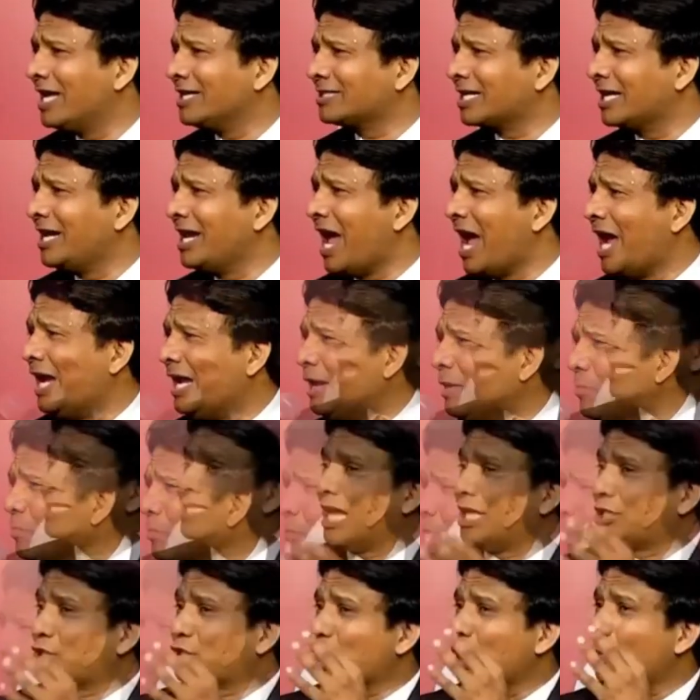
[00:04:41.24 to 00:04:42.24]
చేస్తానా
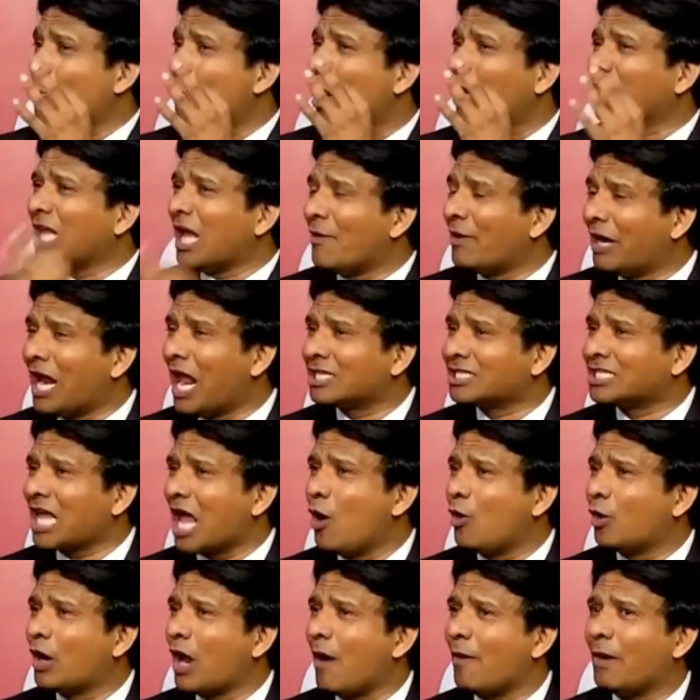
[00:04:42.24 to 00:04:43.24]
చచ్చిపోదామని నా
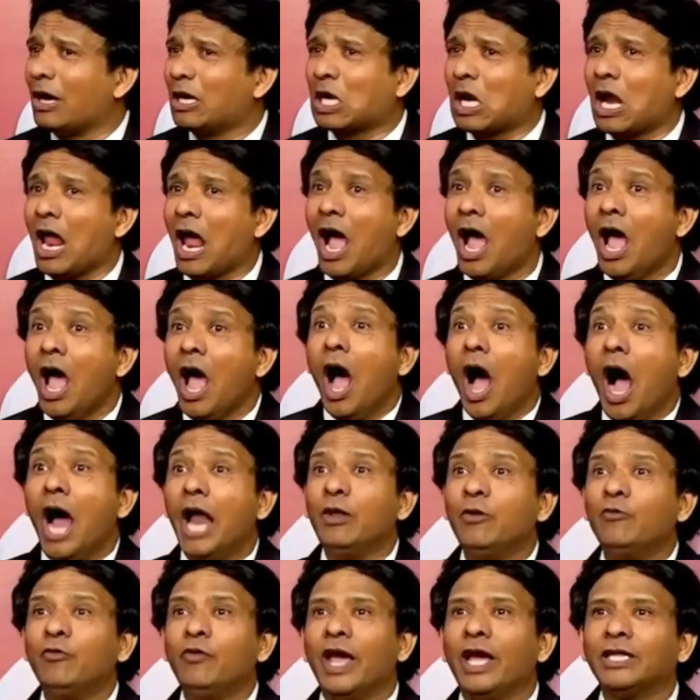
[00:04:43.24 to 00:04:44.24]
సావు రావట్లా
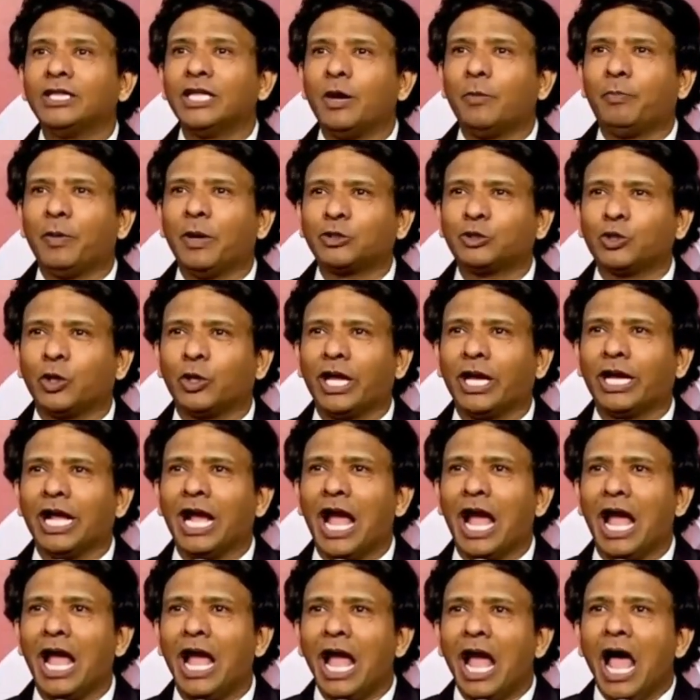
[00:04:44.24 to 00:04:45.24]
అని వేదన పడుతుండగా
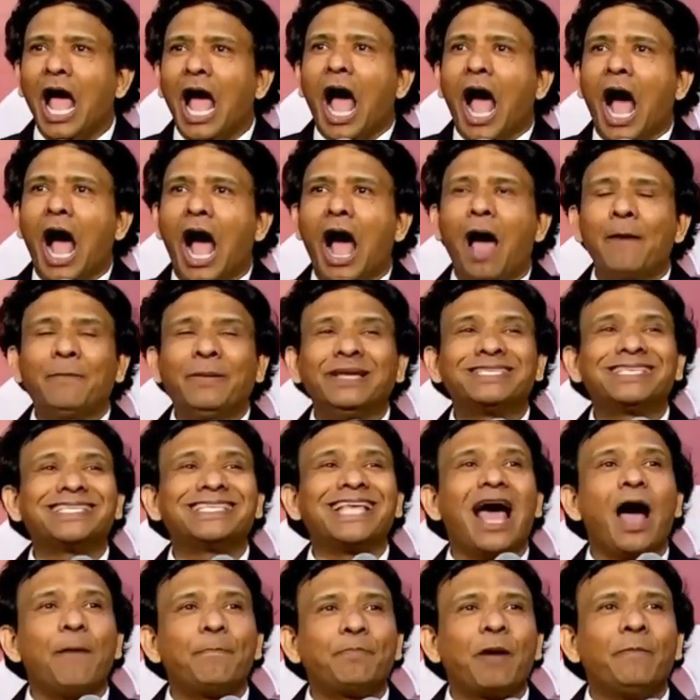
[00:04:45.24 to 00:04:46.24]
ఆమె
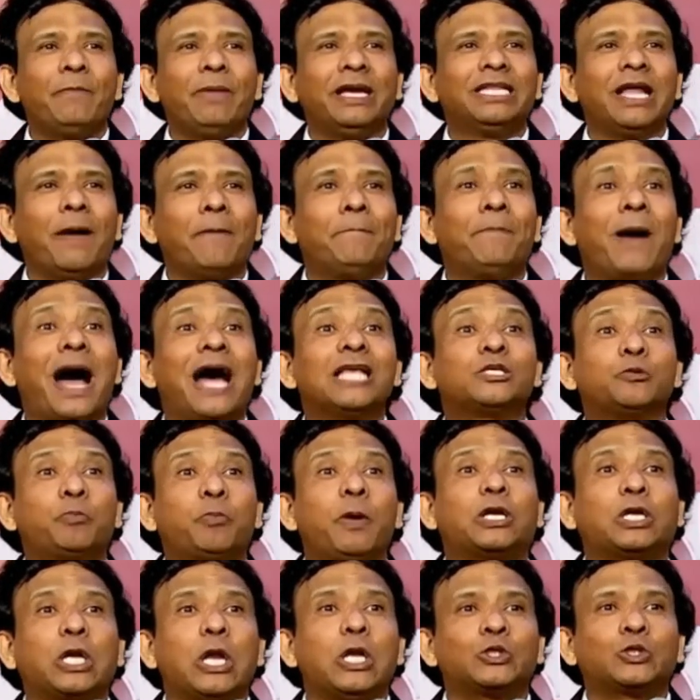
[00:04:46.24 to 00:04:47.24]
శాపం మీద
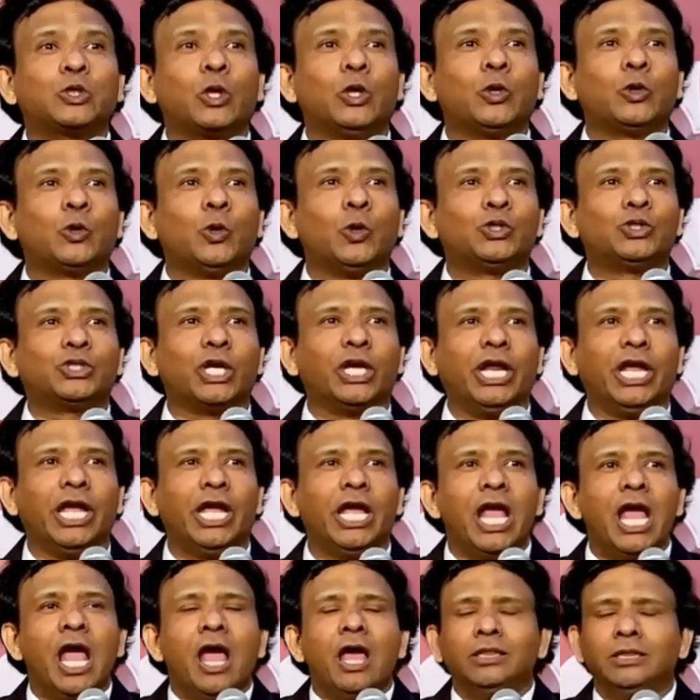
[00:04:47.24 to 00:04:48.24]
బాసిపెట్లు వేసుకొని కూర్చొని
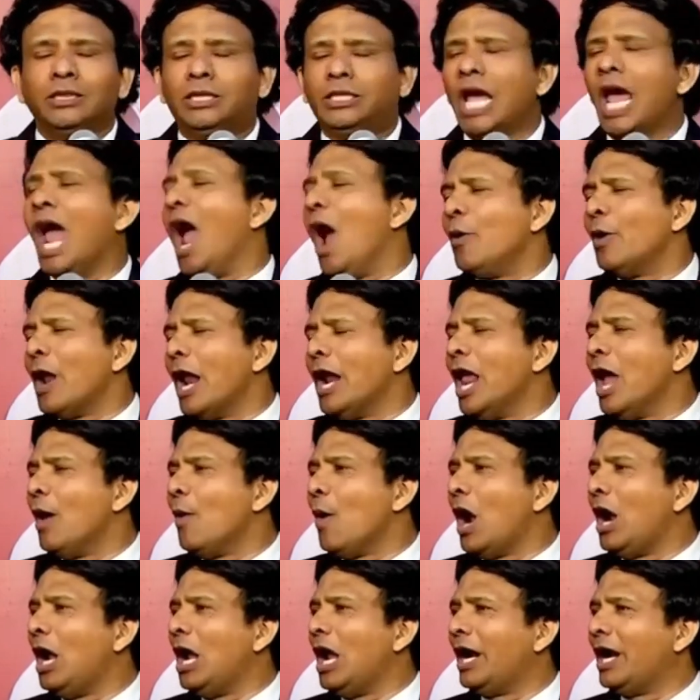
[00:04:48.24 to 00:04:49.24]
దేవుడు
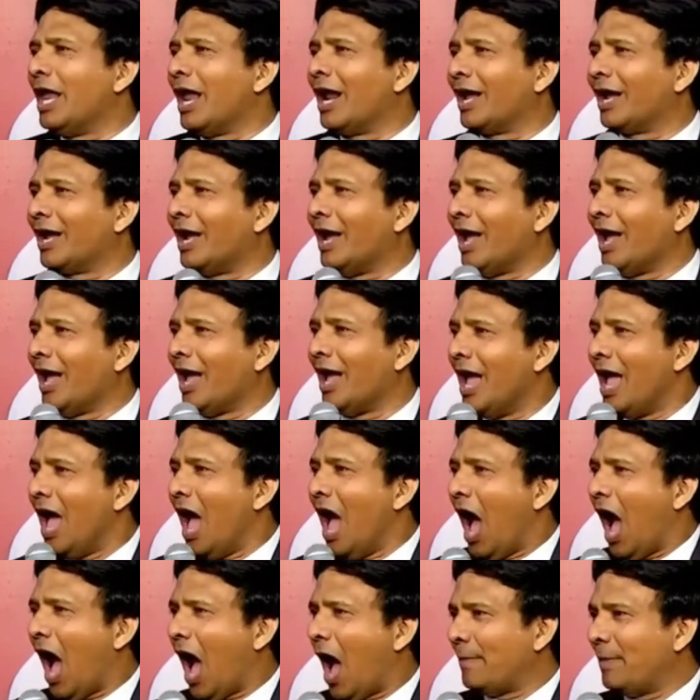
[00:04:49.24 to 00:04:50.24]
అనేవాడు లేడనగా
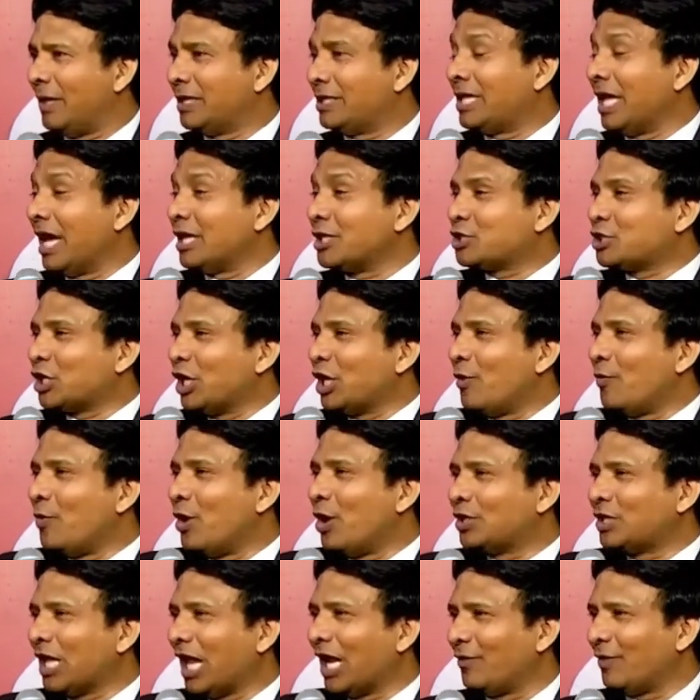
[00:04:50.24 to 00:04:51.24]
ఆమె దర్శనమో
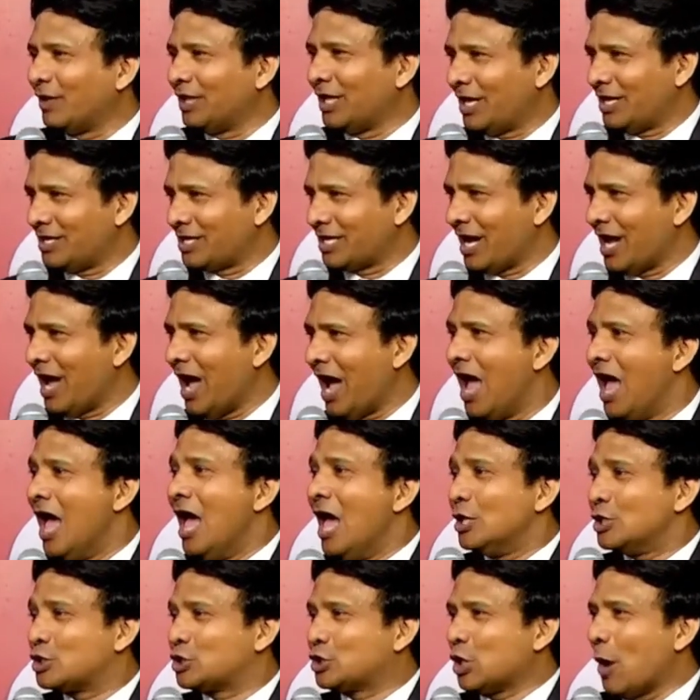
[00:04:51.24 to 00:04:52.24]
తెలవదంట
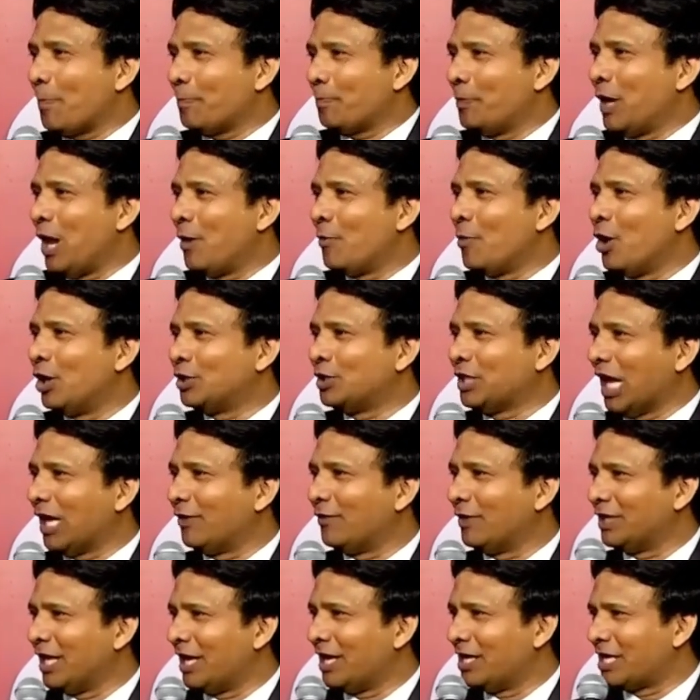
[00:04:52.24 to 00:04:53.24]
స్వప్నమో
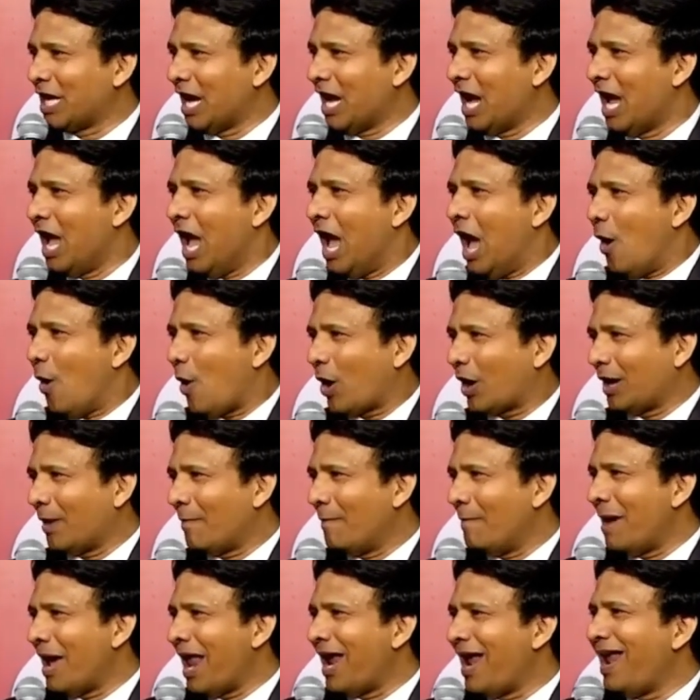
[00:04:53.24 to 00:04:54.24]
తెలవదంట ఒక
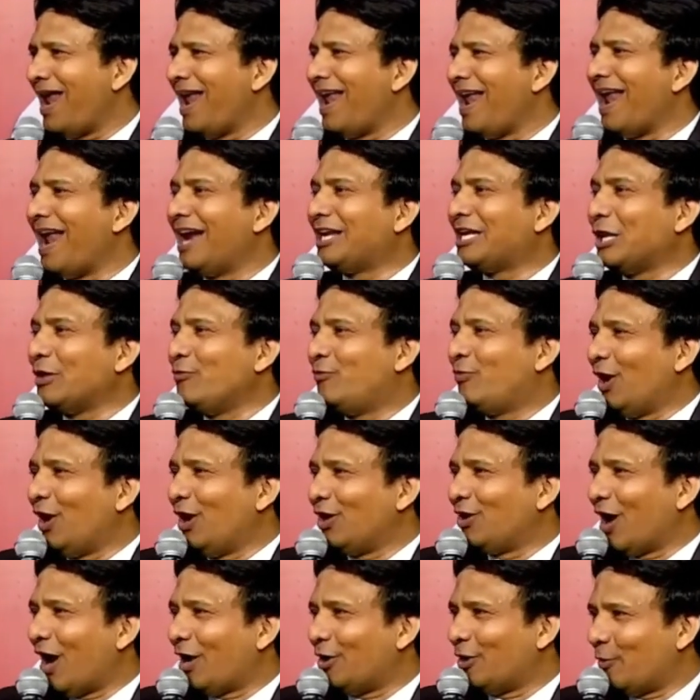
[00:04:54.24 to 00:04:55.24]
మెల్లటి
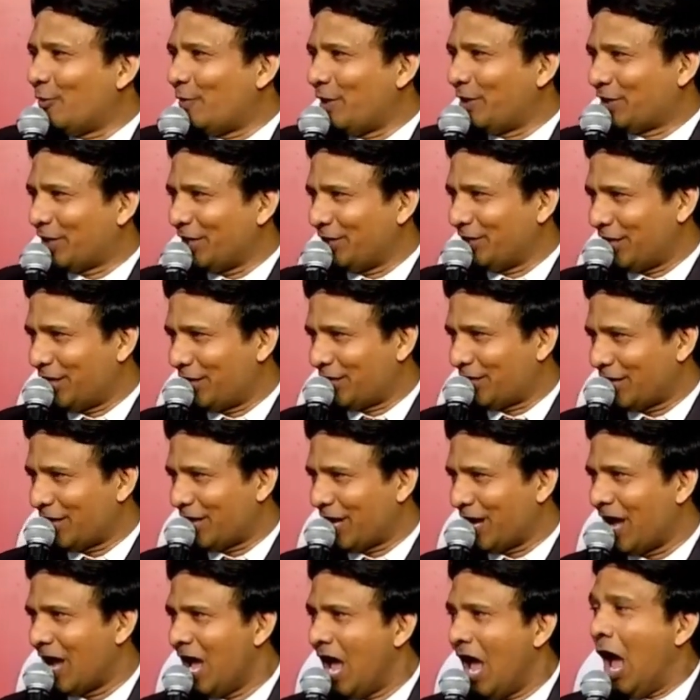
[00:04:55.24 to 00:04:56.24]
వెలుగు అడుగు పెట్టిందంట
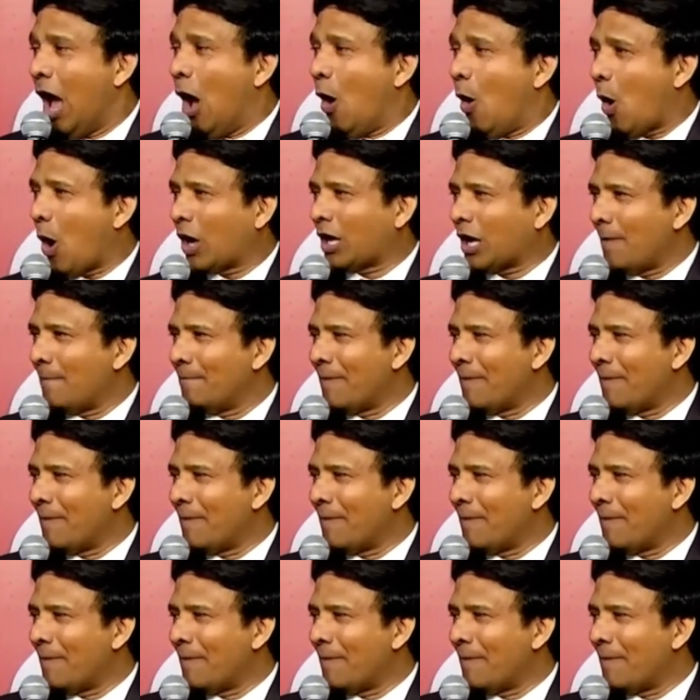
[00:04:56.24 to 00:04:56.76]
ఒక